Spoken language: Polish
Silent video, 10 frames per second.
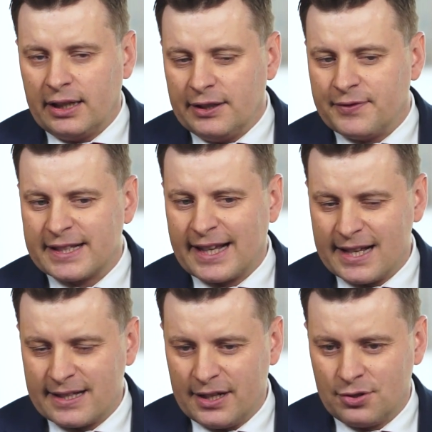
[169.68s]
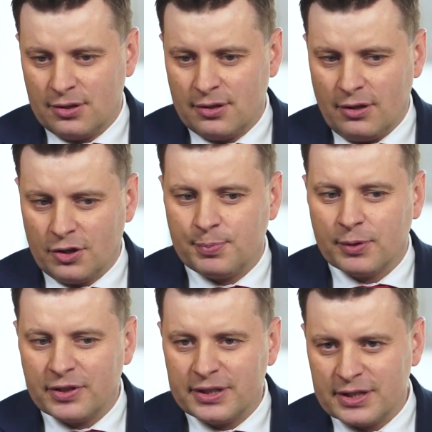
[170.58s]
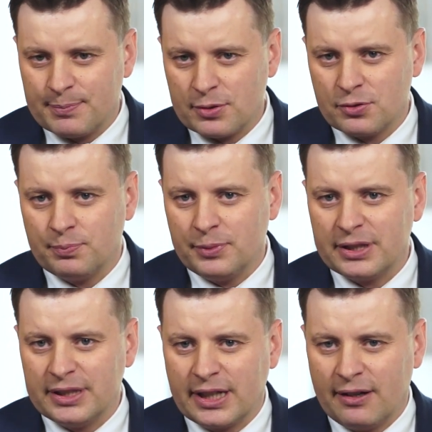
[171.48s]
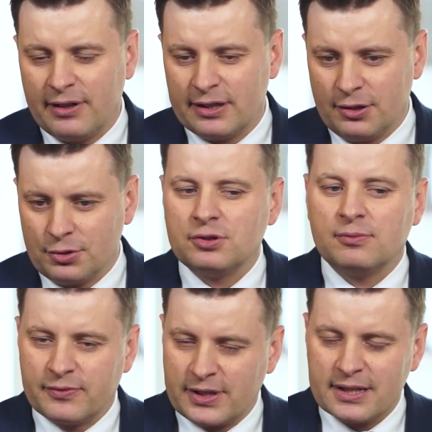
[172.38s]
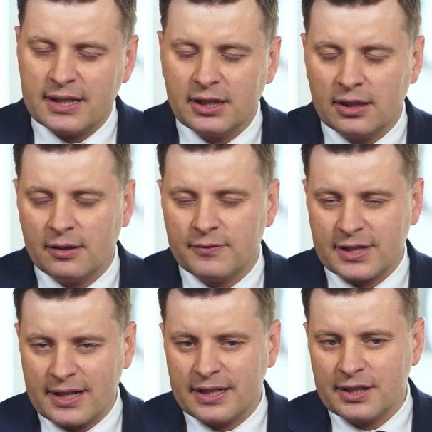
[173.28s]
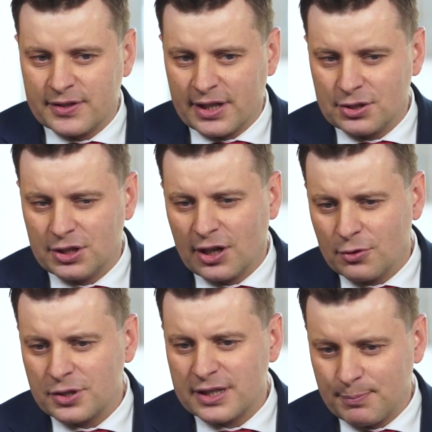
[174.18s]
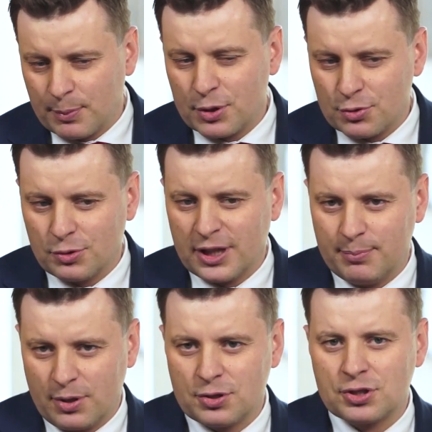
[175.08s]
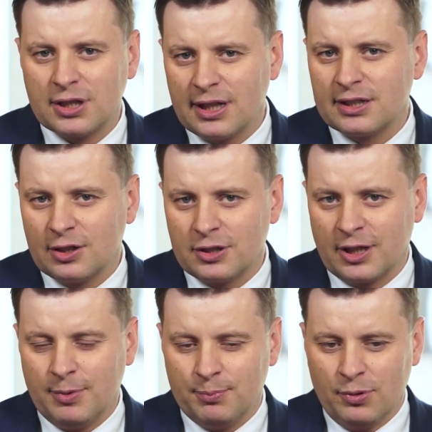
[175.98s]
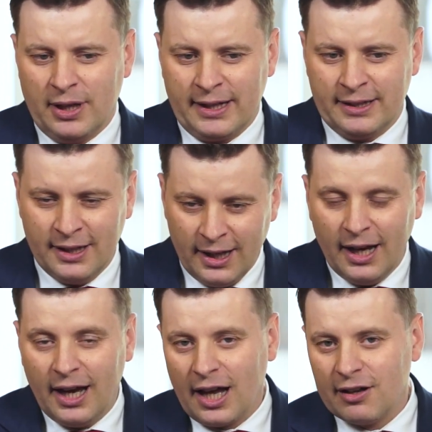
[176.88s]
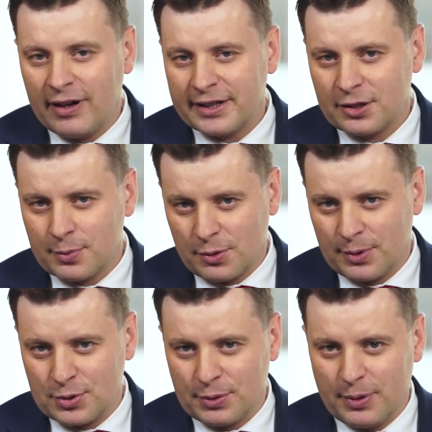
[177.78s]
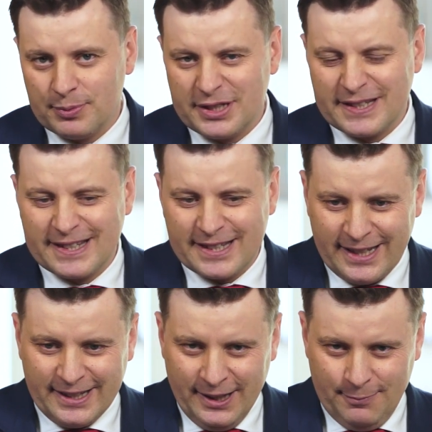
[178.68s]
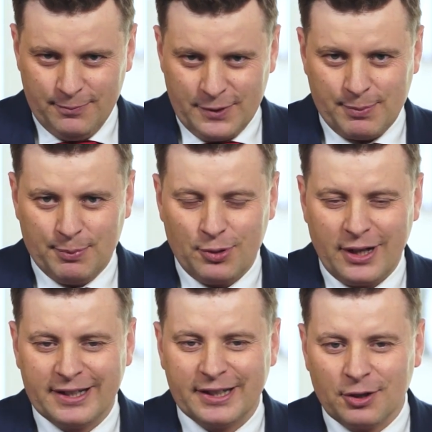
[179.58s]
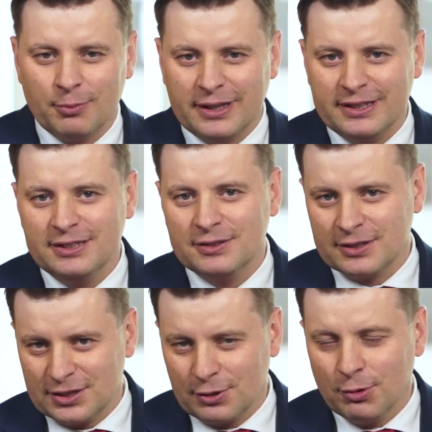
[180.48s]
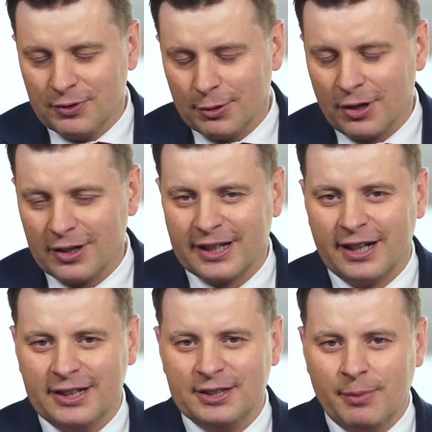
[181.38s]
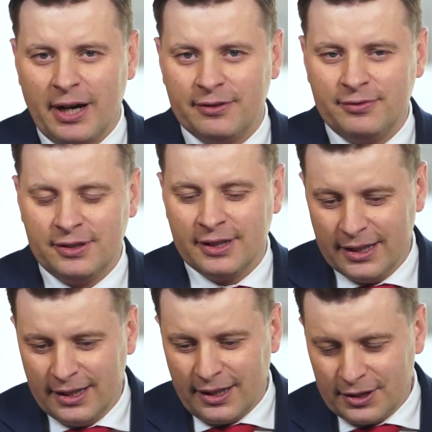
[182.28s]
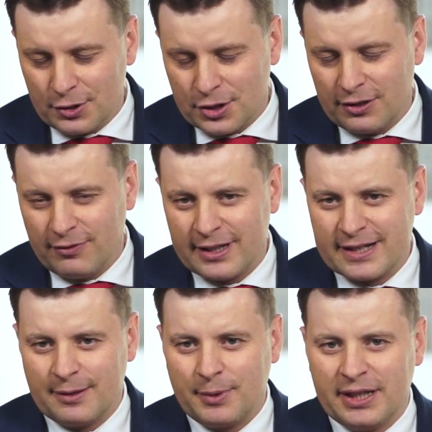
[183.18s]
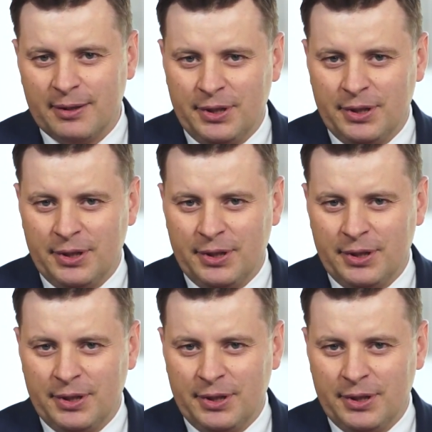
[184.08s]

i wskazać odpowiedni sposób miernika wartości. Wskazanie, wskazanie wskaźnika GUS jest po prostu najprostsze i dlatego tak popularne. Ale warto sobie przypomnieć scenę z popularnej komedii, gdzie główną rolę gra Eddie Murphy, nieoczekiwana zamiana